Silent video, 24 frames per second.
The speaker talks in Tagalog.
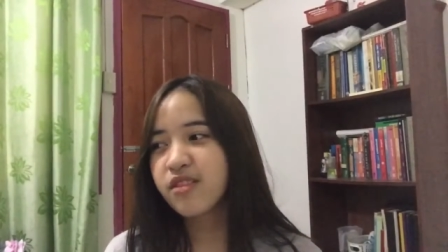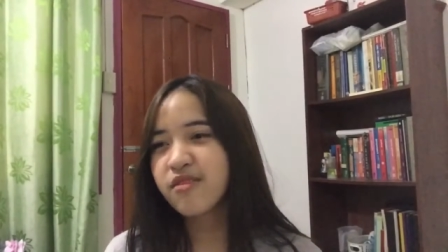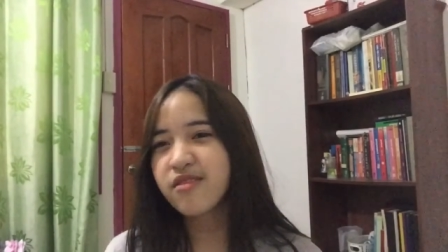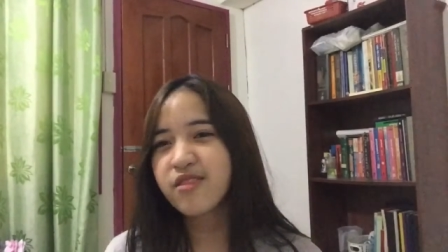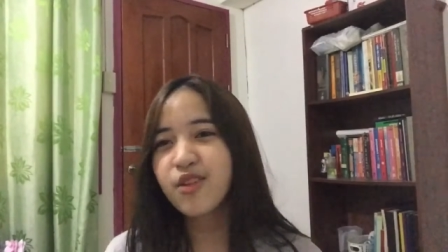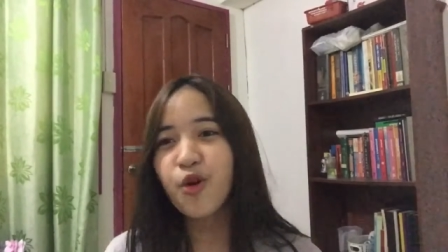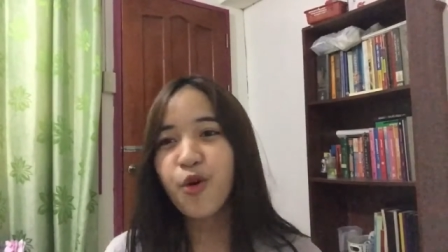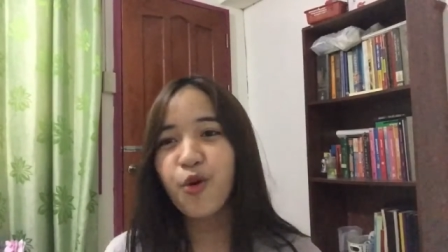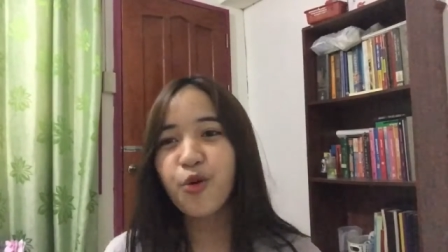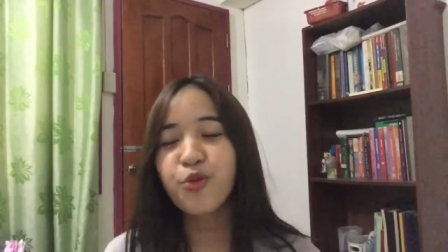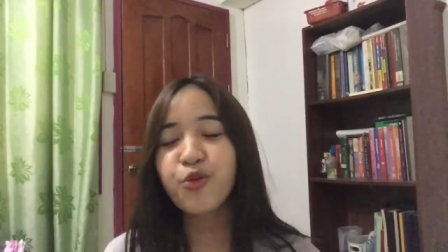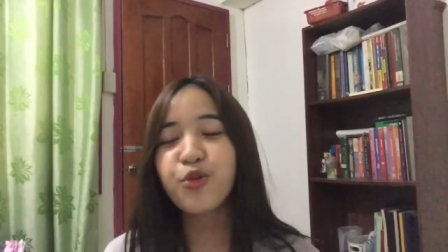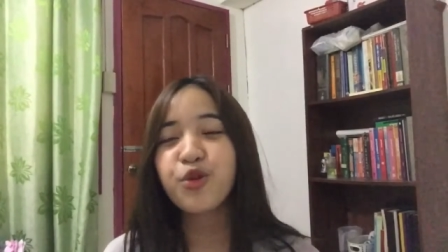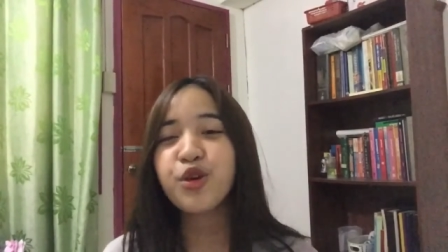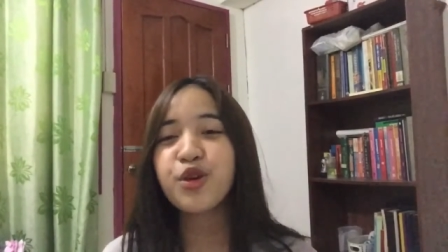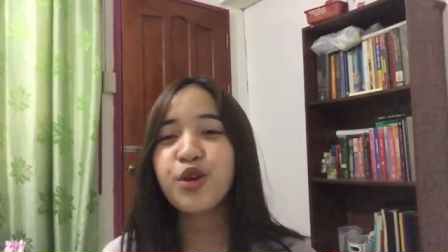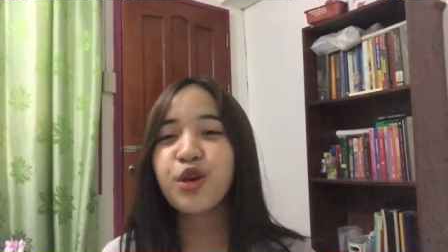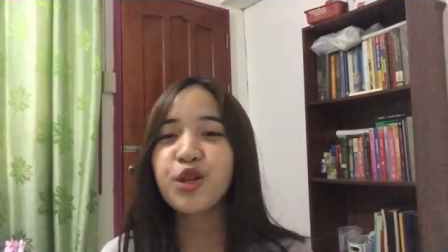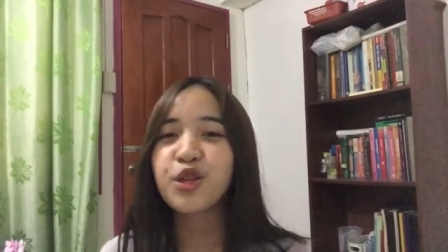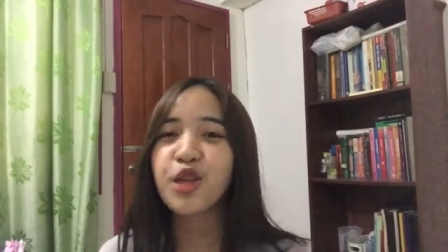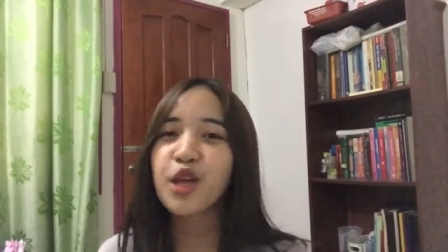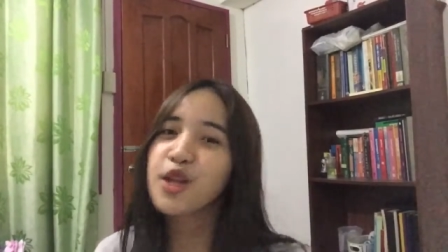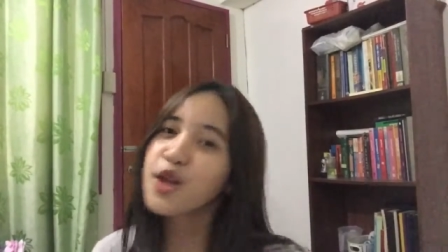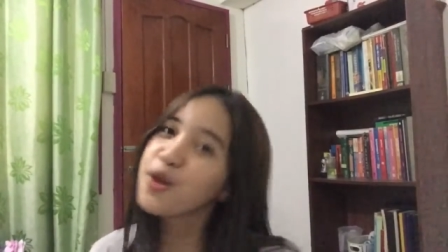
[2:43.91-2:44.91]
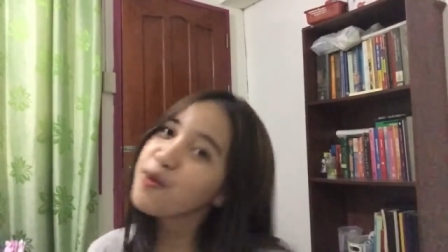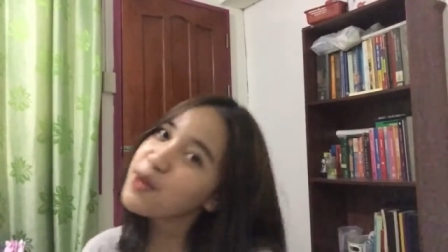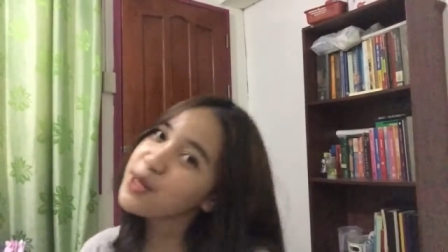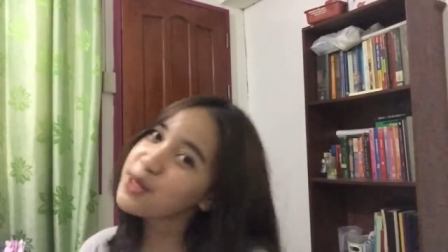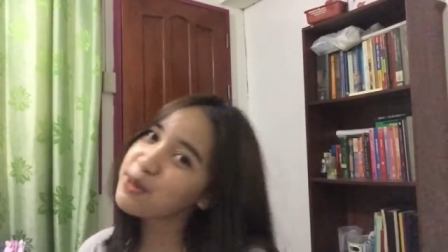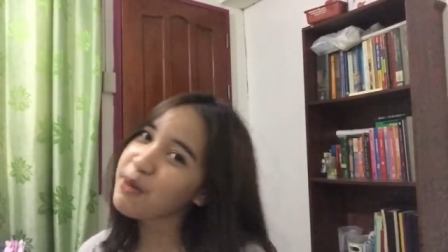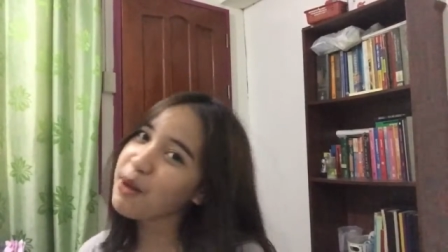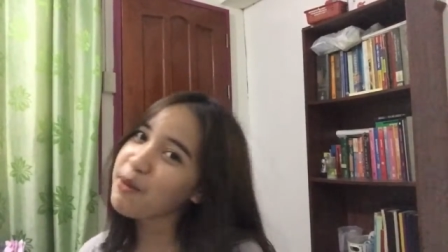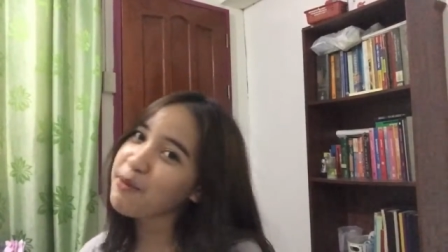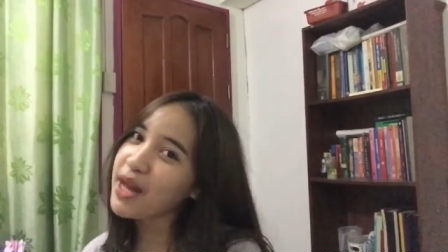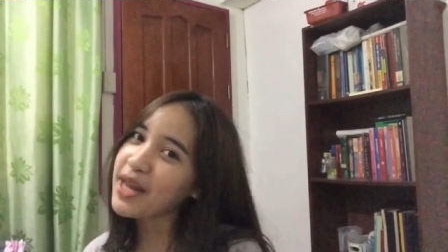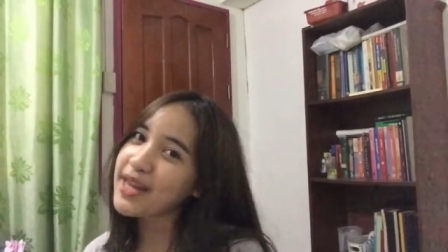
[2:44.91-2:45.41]
lo, uy, gata sabi si
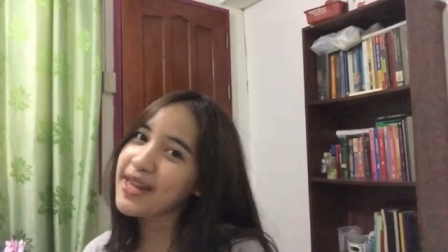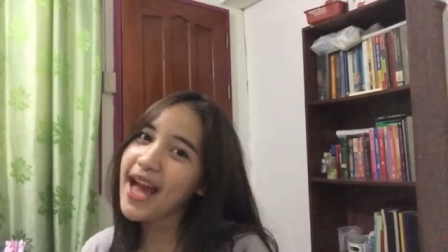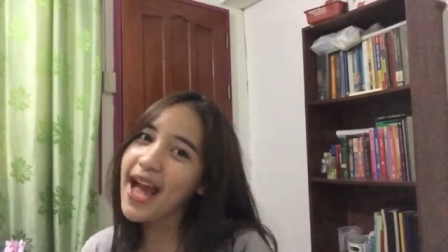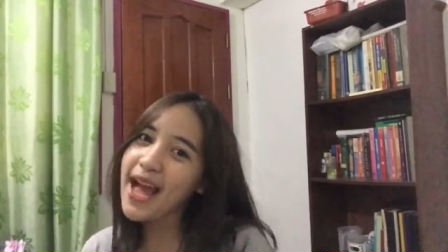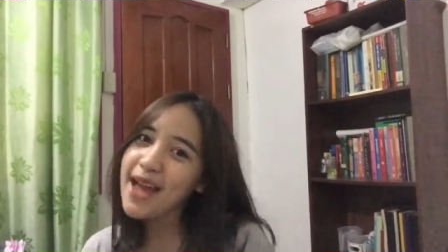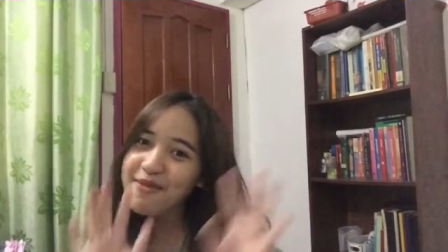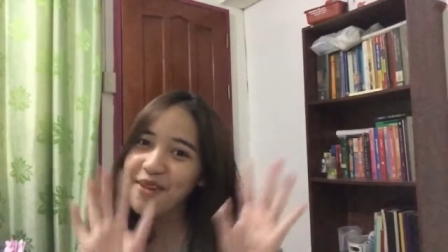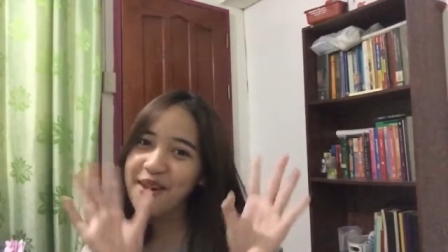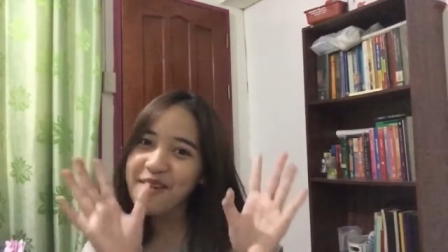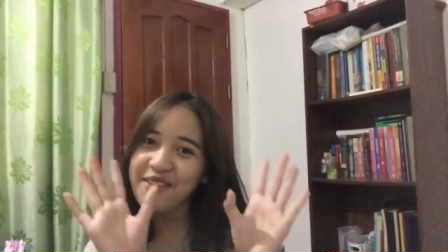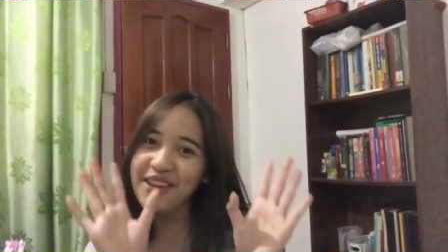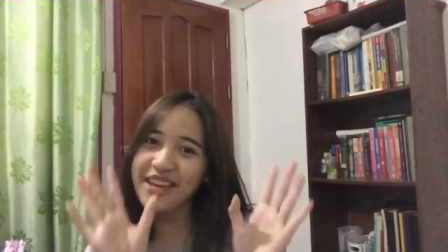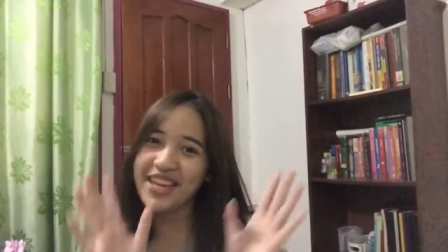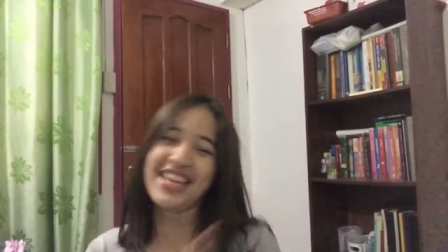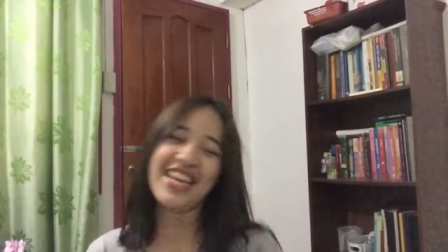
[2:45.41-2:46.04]
mami. Nani, hi mami!